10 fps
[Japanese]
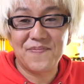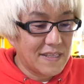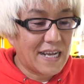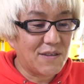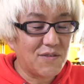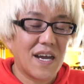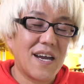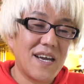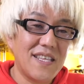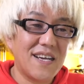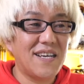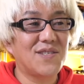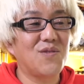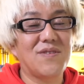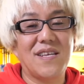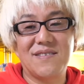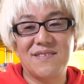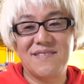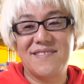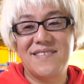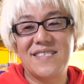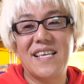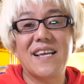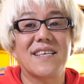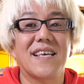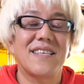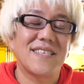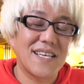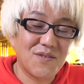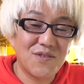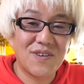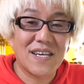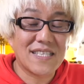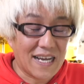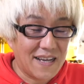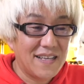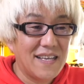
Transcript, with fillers: だけどなかなか上達していかないんだという方。